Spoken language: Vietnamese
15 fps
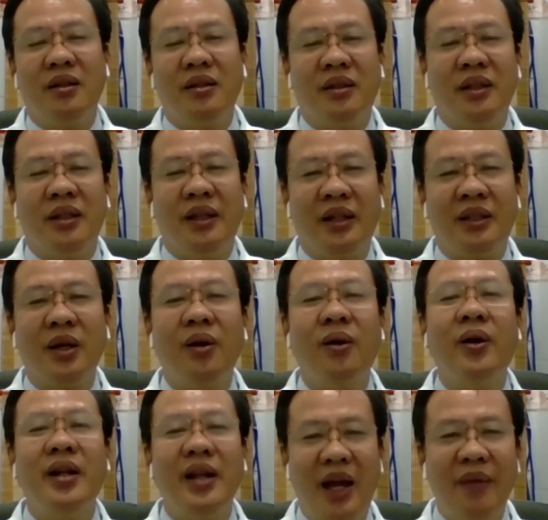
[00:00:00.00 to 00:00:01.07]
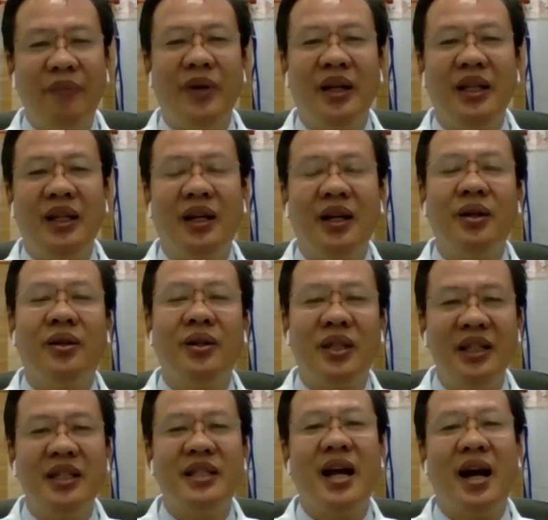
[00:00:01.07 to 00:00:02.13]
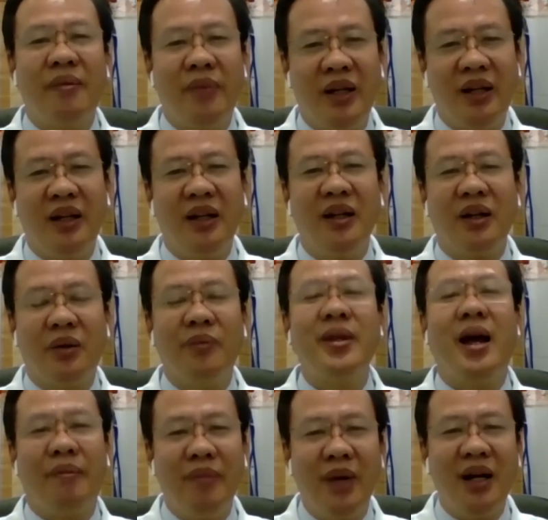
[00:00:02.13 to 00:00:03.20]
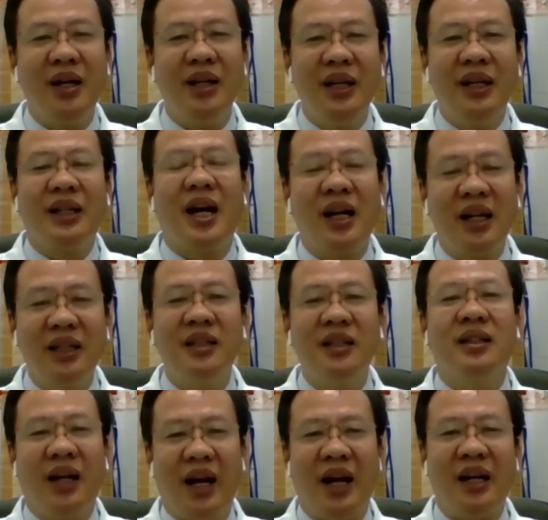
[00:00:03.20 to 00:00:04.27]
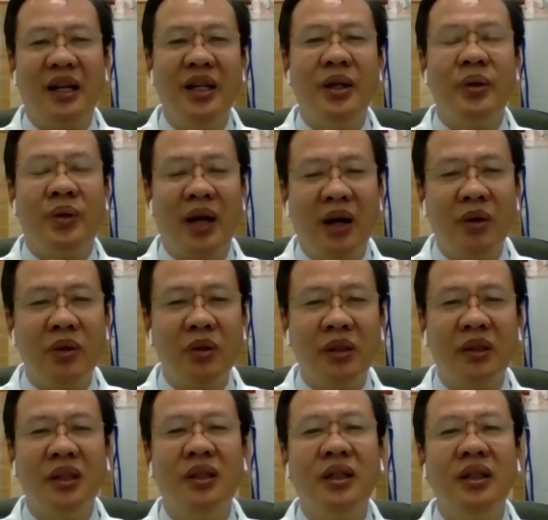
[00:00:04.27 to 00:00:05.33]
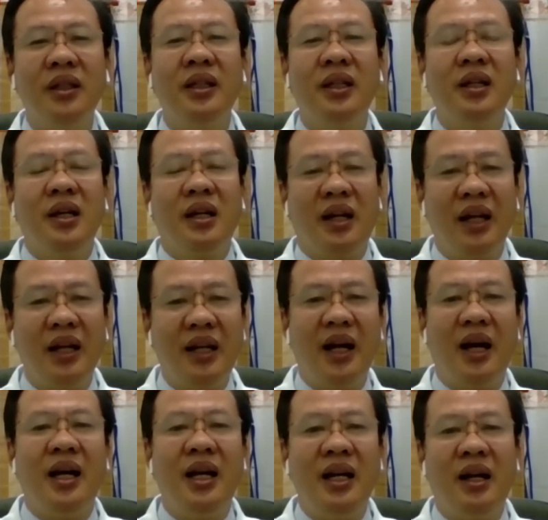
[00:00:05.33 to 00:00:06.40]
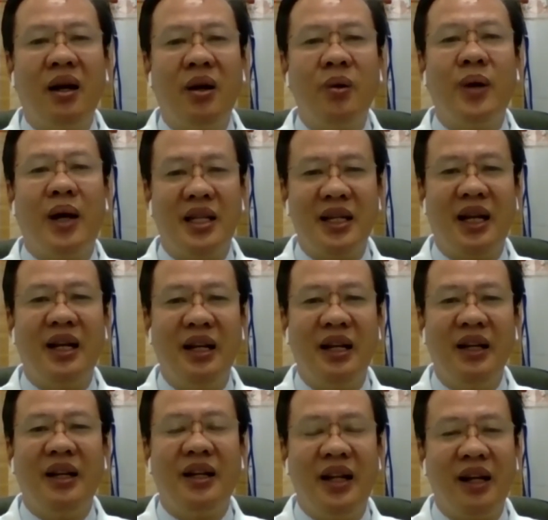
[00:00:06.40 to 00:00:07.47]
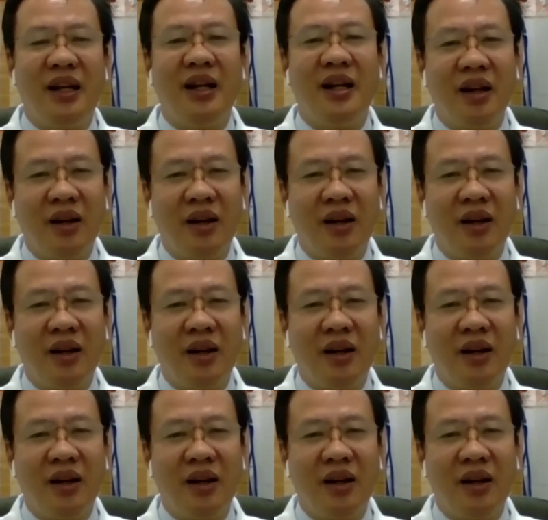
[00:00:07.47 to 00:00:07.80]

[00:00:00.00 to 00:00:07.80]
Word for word: rồi xôi nếp hay những cái đồ chiên xào mình cũng giảm bớt tăng cường ăn nhiều rau tươi trái cây rau quả xanh để cái